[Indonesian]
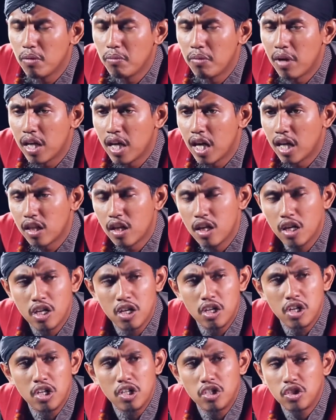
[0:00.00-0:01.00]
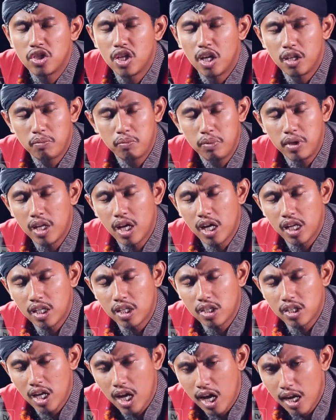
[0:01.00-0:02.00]
dia melihat Zaid bin
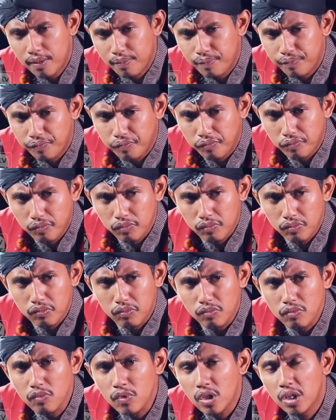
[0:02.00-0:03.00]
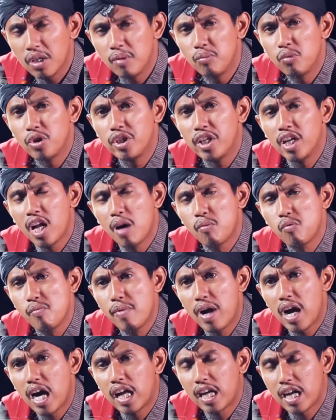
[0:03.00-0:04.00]
Harisa kemudian Abu
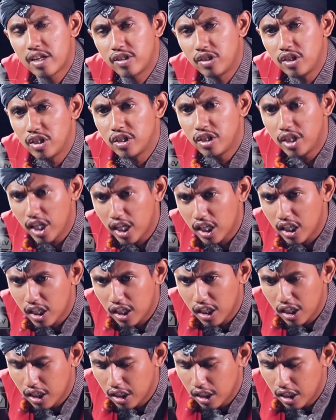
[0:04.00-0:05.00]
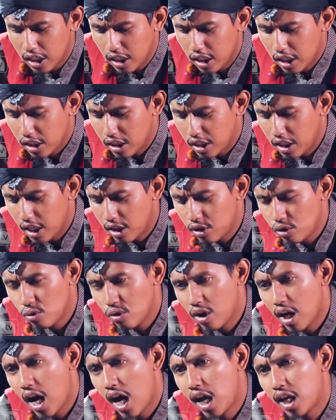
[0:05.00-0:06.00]
Bakar As-Siddiq dan
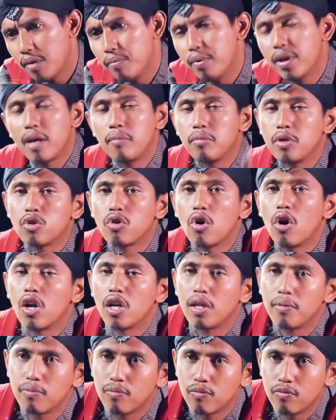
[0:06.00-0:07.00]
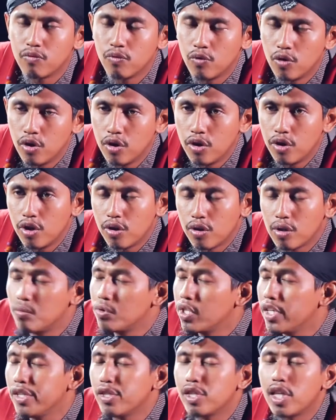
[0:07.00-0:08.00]
juga Ali bin Abi Thalib
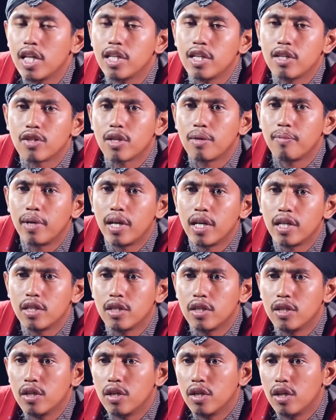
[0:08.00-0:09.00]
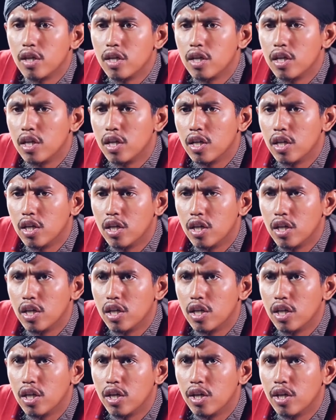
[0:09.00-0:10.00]
kemudian ditanya sama
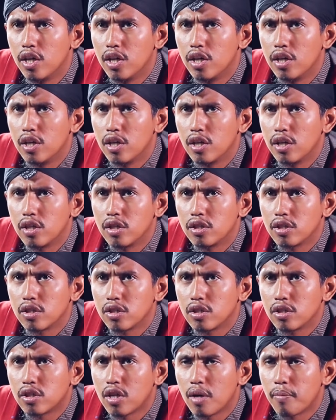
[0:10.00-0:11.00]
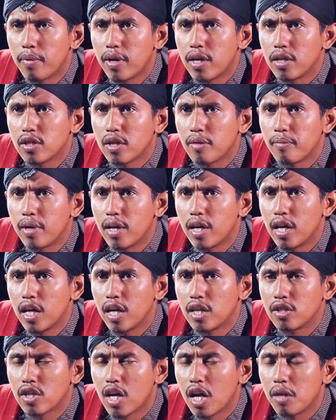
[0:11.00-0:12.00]
eh, siapa
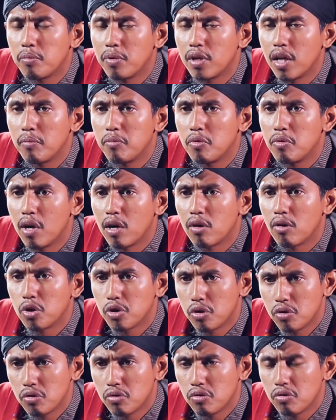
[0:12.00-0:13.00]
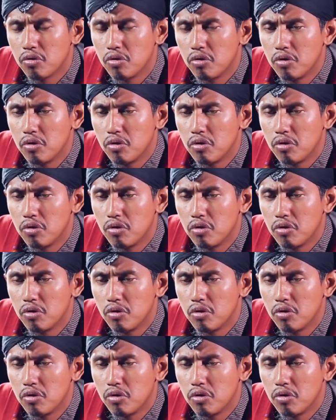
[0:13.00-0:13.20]
sama saat bin Abi wakos.